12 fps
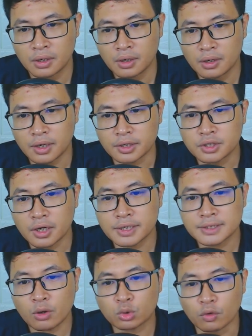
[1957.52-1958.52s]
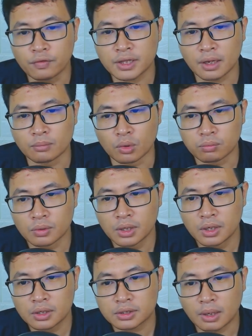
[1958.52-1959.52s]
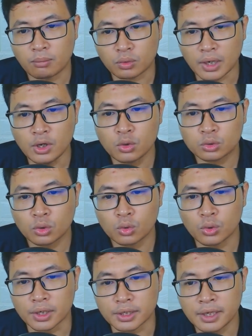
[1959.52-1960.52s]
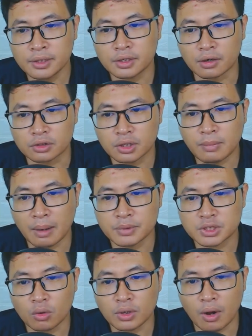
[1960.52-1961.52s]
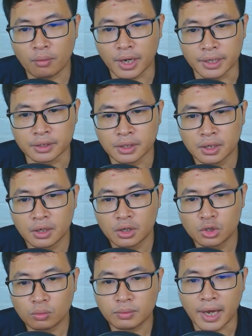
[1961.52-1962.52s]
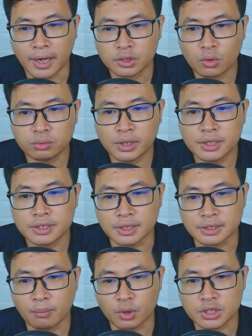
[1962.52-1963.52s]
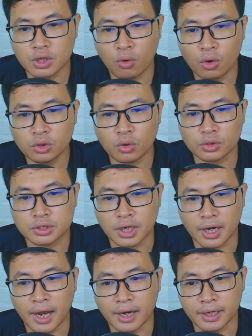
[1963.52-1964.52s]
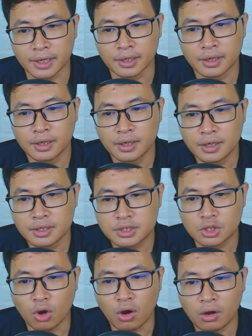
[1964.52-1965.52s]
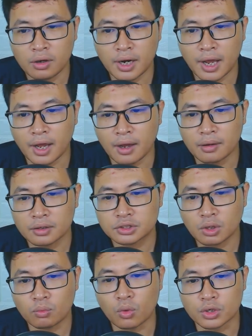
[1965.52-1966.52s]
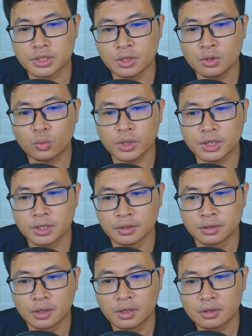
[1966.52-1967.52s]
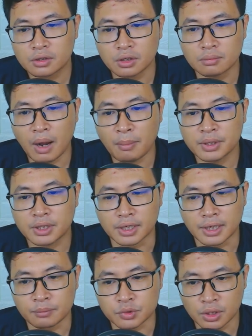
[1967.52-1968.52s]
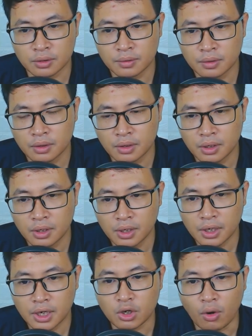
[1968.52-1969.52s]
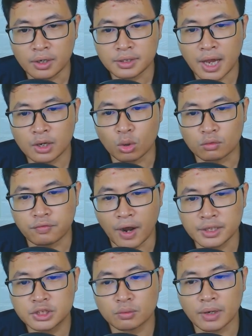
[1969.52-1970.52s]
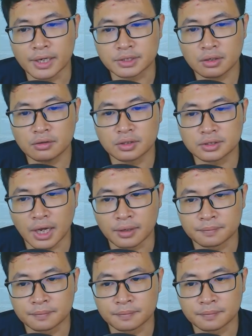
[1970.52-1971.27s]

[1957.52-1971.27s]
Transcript: Lần trước khi giao thủ với Tần Mục Tần Mục đã lưu tu luyện đến tầng thứ 36 đạo cảnh Lúc này hắn cũng thi triển ra một chiêu hỗn độn trường hà này Chỉ đó là trong cuộc chiến quy khư từ 30 tỷ năm trước Khi đó hắn ta đột phá chiêu này rất đơn giản